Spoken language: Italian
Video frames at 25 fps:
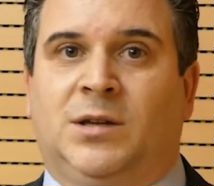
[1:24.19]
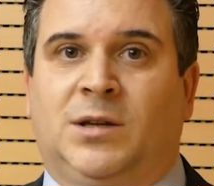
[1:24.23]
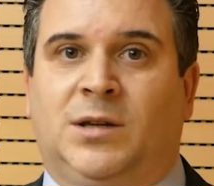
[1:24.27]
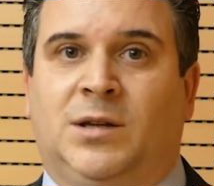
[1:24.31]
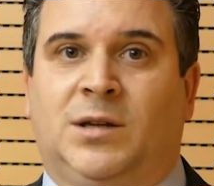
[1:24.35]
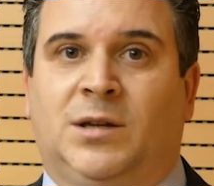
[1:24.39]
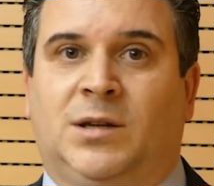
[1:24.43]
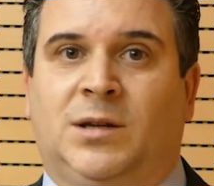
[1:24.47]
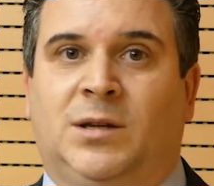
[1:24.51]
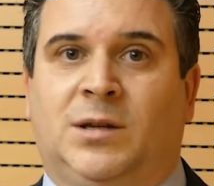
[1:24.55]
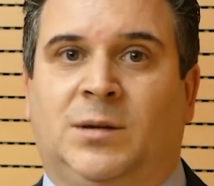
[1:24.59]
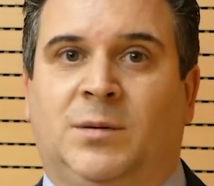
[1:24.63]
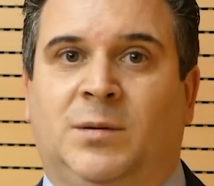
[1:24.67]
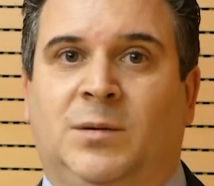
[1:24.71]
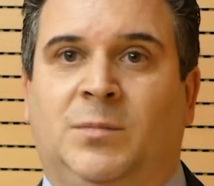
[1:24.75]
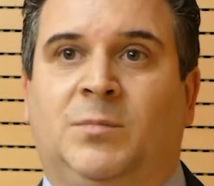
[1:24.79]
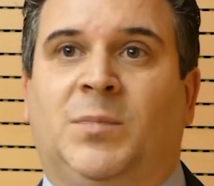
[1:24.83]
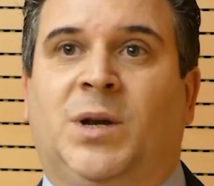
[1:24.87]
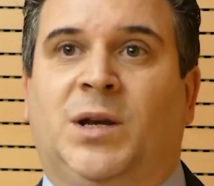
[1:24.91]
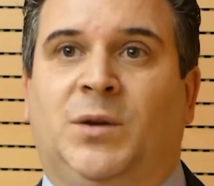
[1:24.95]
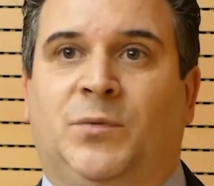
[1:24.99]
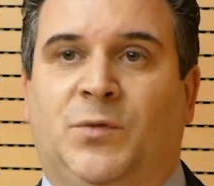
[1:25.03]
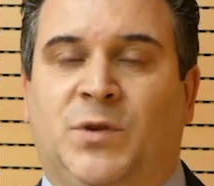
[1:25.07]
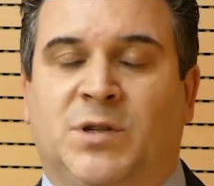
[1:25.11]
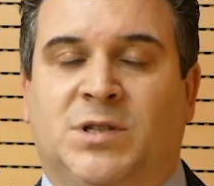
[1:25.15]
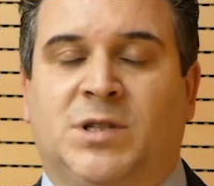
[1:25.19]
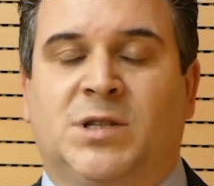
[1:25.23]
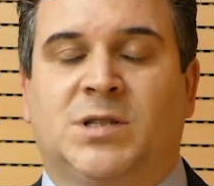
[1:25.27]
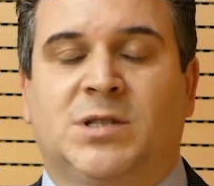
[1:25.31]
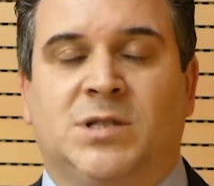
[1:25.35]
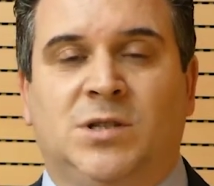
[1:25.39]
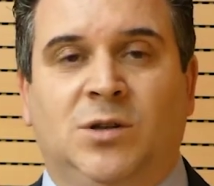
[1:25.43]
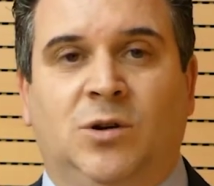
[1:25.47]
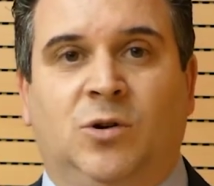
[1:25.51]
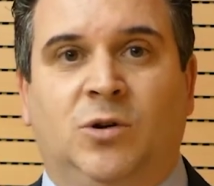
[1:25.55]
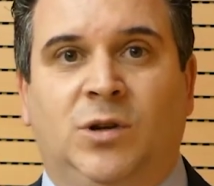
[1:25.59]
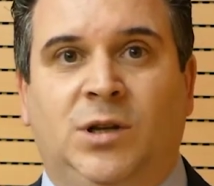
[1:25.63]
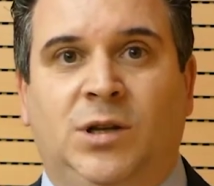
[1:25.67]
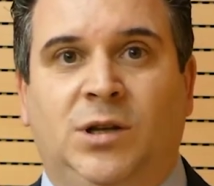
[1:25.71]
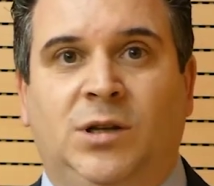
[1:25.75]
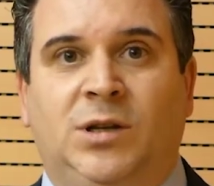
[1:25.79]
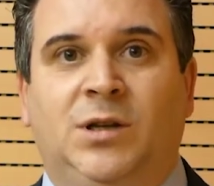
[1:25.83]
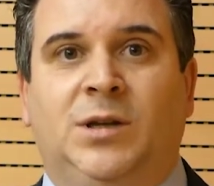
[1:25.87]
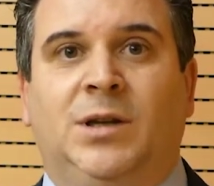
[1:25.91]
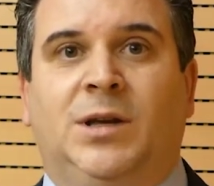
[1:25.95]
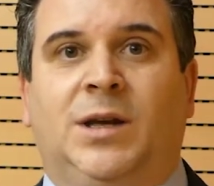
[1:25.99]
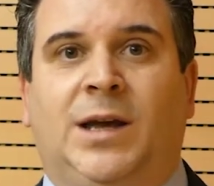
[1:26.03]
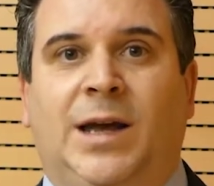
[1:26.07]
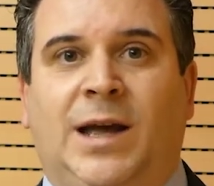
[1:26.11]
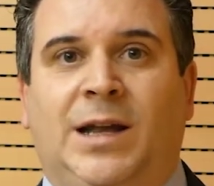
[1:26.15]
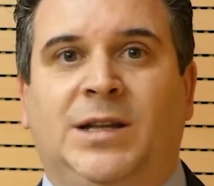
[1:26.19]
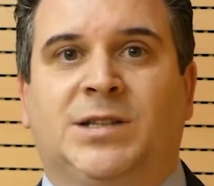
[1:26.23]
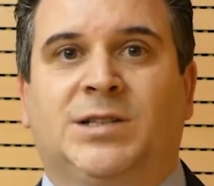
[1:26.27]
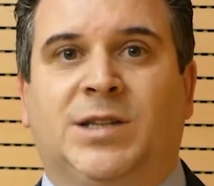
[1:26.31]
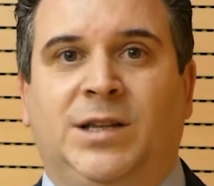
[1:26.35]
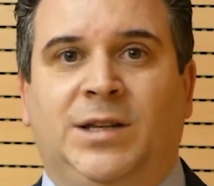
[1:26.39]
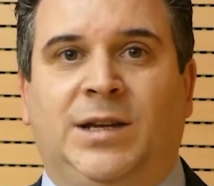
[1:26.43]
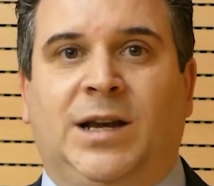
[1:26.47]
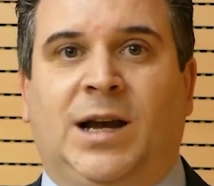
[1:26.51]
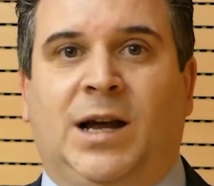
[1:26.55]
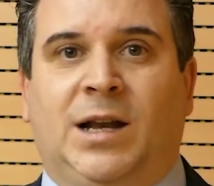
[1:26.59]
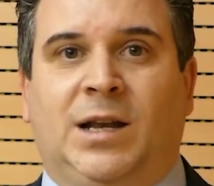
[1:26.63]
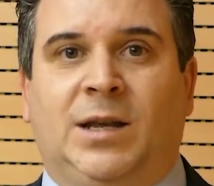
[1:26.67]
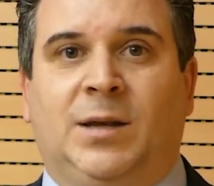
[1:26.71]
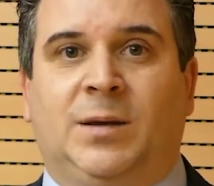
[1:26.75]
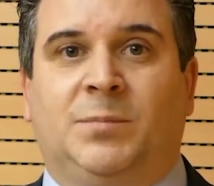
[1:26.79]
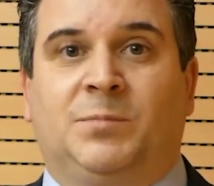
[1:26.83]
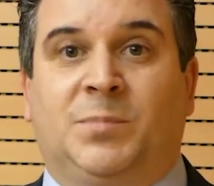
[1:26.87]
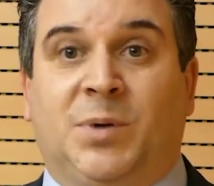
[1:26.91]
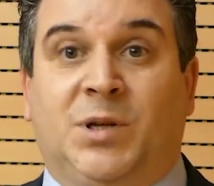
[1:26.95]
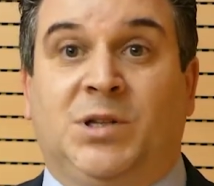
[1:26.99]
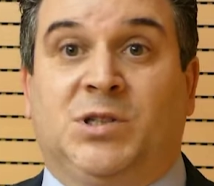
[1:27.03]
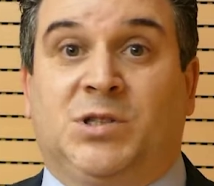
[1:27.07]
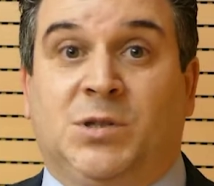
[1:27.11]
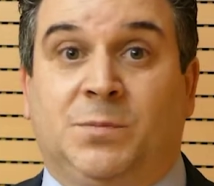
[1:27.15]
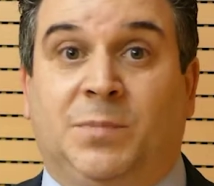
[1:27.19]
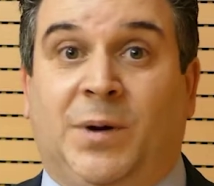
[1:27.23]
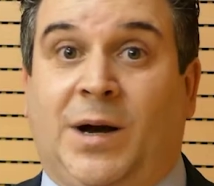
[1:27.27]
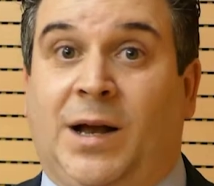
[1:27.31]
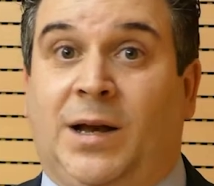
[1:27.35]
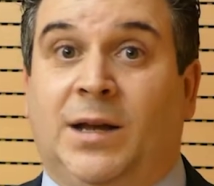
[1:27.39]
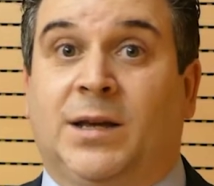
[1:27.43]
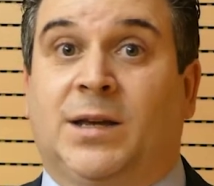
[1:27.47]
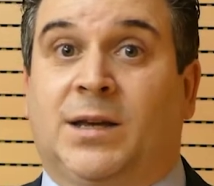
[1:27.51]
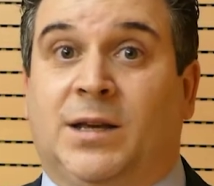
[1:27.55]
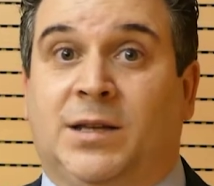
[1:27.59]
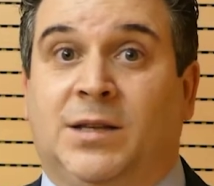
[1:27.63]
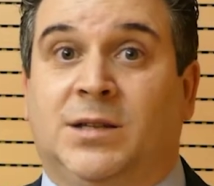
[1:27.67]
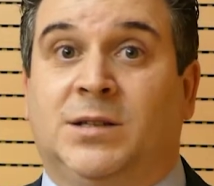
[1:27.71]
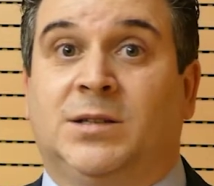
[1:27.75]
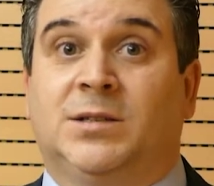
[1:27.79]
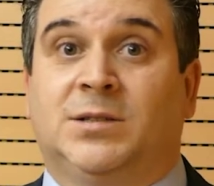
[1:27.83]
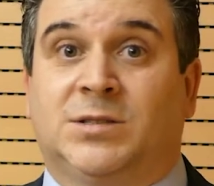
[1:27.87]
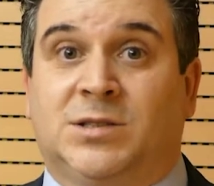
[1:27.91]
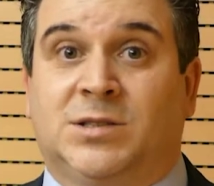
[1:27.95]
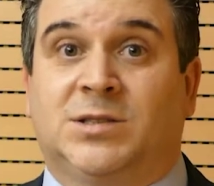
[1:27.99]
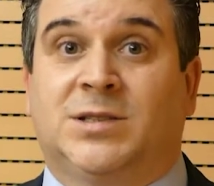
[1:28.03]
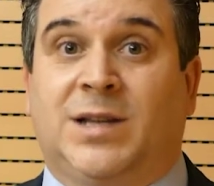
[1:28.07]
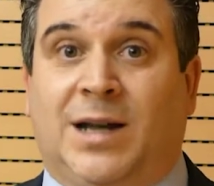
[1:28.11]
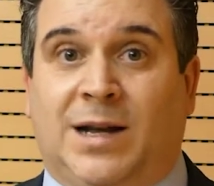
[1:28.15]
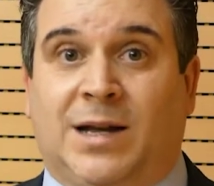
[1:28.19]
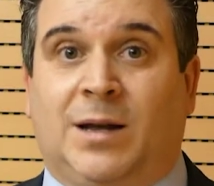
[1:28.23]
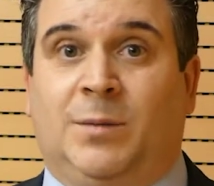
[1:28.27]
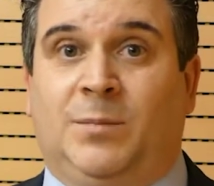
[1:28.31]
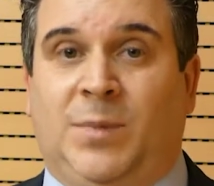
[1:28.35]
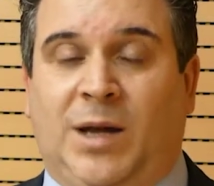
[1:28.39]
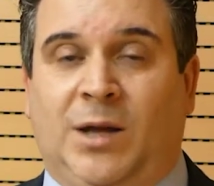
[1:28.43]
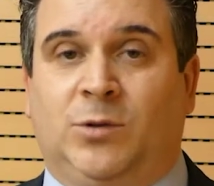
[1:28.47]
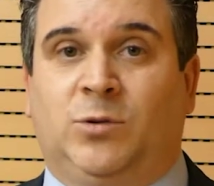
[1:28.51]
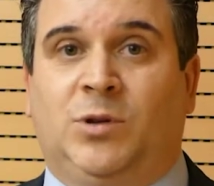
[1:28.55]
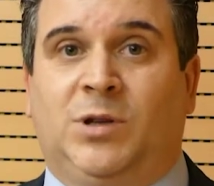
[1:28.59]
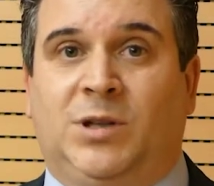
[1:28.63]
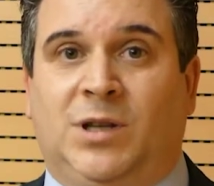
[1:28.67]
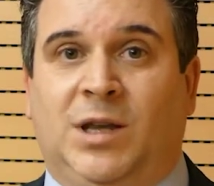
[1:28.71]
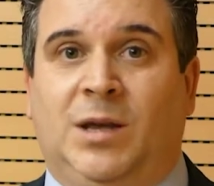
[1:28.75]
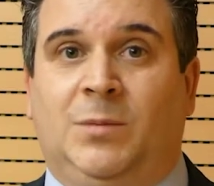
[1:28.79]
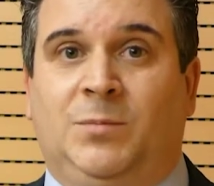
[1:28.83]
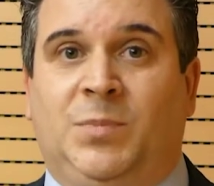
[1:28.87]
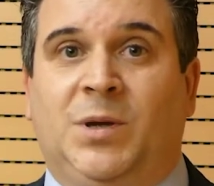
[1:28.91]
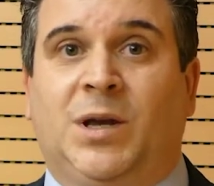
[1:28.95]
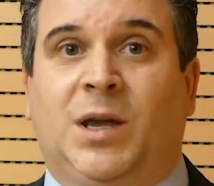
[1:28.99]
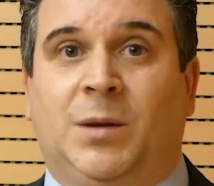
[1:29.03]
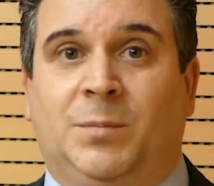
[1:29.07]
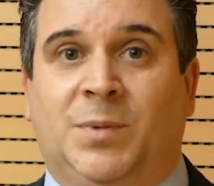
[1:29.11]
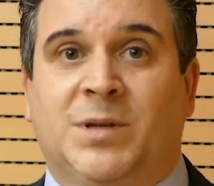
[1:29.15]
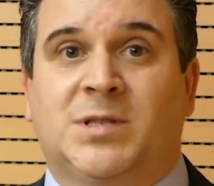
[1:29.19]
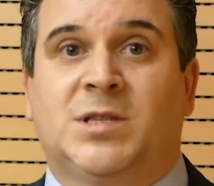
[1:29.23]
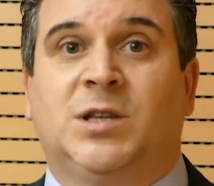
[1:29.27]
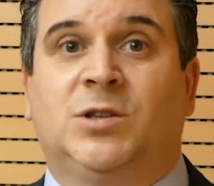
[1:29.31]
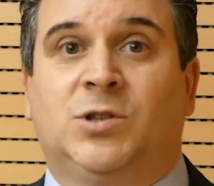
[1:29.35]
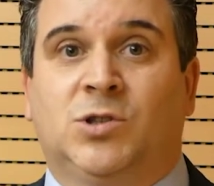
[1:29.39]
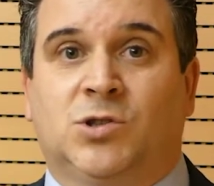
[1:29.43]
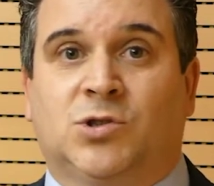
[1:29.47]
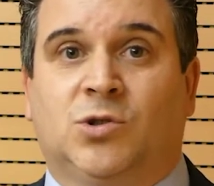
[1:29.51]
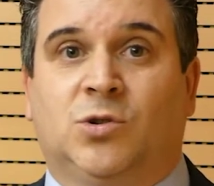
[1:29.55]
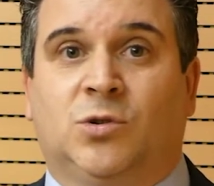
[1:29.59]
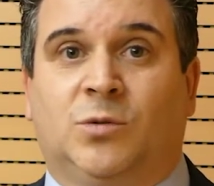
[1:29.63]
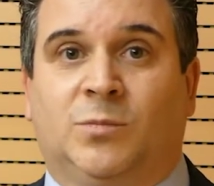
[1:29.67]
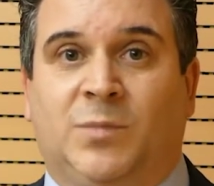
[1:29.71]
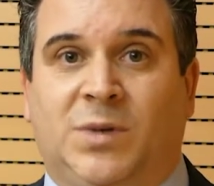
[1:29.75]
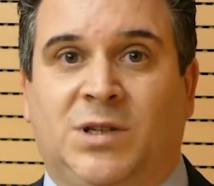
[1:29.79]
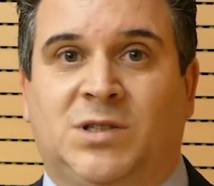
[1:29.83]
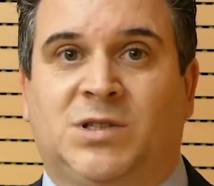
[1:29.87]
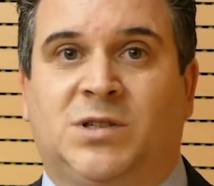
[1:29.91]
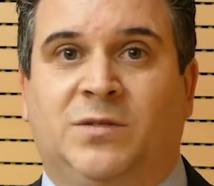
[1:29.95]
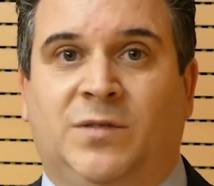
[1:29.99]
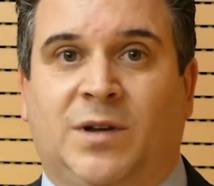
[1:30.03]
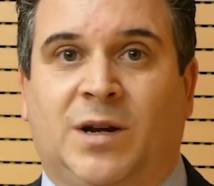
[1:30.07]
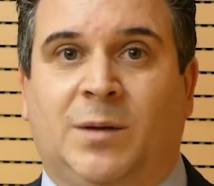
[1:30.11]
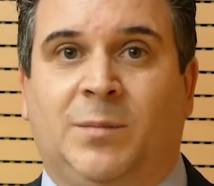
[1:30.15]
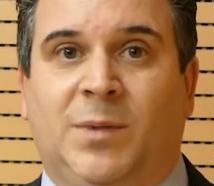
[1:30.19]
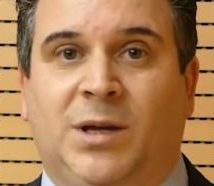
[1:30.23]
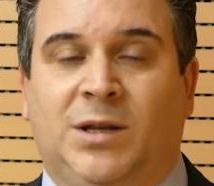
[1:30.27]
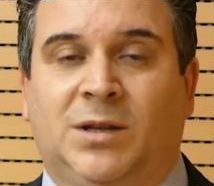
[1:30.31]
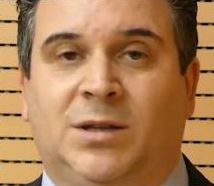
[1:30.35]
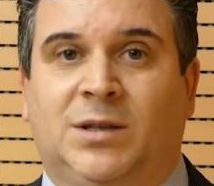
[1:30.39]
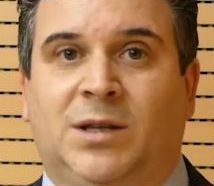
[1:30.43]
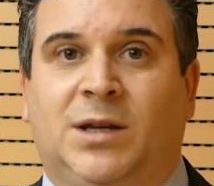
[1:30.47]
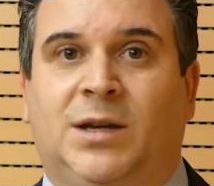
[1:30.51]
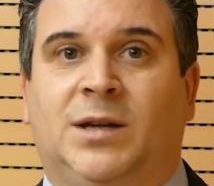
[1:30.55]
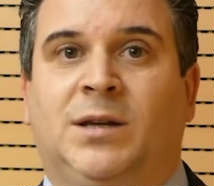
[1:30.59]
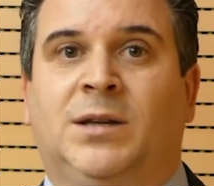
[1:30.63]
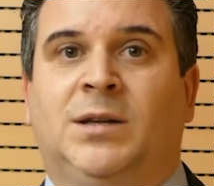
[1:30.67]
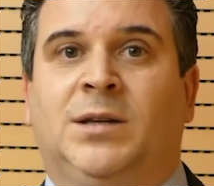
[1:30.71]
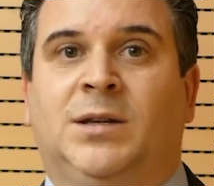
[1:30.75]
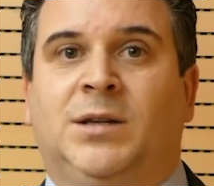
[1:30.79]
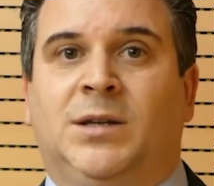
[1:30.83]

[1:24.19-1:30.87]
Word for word: eh, manifestazioni è il segnale principale che sta cambiando i tempi e che i pazienti sono messi veramente,